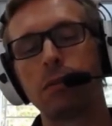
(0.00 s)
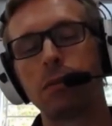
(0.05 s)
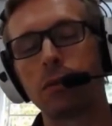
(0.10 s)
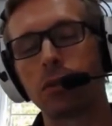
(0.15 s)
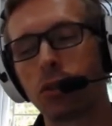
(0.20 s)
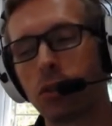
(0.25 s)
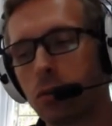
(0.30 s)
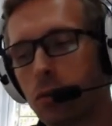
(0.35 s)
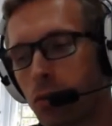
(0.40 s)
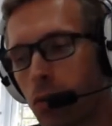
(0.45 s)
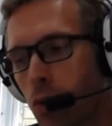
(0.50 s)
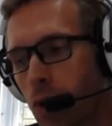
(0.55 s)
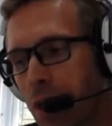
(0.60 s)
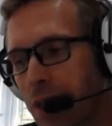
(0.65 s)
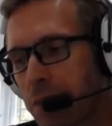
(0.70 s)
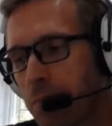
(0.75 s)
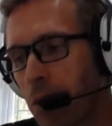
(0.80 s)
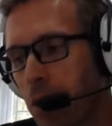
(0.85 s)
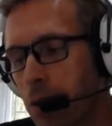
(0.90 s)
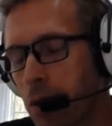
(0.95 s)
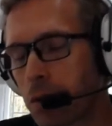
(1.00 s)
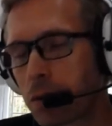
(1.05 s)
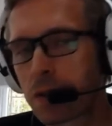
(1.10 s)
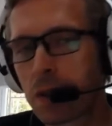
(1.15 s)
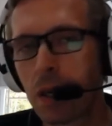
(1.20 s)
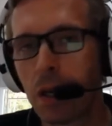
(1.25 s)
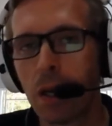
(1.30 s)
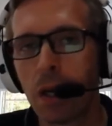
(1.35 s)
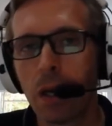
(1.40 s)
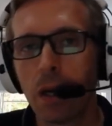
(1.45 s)
j'ai une longue expérience
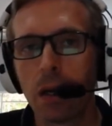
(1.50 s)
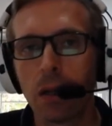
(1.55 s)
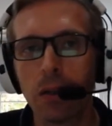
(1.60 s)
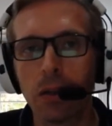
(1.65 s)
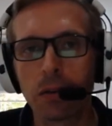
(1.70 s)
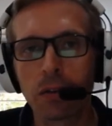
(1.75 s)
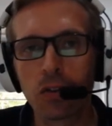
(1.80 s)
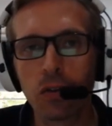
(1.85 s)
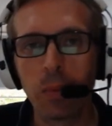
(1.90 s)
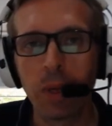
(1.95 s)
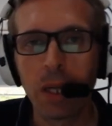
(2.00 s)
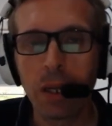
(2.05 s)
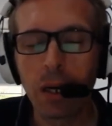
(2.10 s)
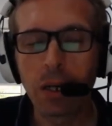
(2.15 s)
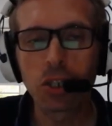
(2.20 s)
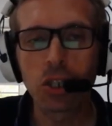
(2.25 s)
dans ce domaine-là,